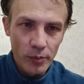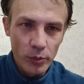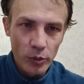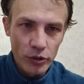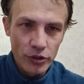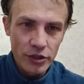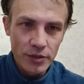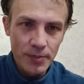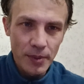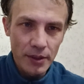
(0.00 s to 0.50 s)

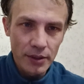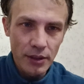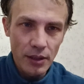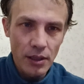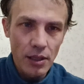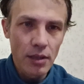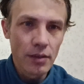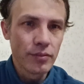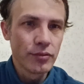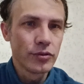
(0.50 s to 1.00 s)
площадь
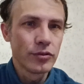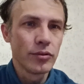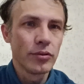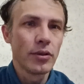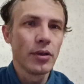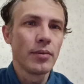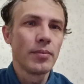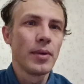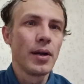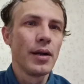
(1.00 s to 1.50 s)
Спартака, все
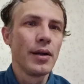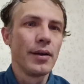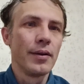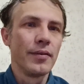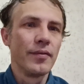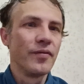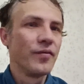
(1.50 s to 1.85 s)
нормально.